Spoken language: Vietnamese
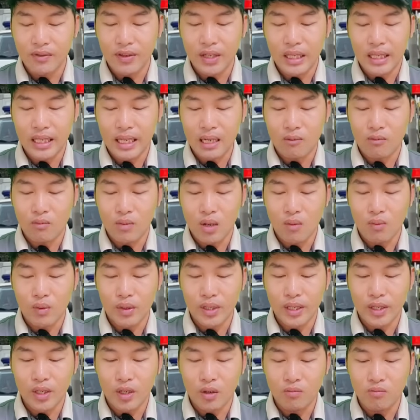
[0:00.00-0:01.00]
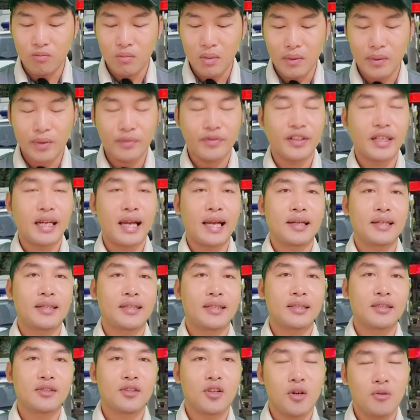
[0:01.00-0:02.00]
của vợ chồng ông Bùi đi Dũng và Nguyễn Phương Hằng
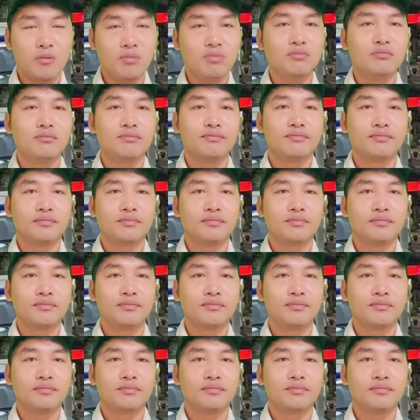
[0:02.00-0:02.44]
đúng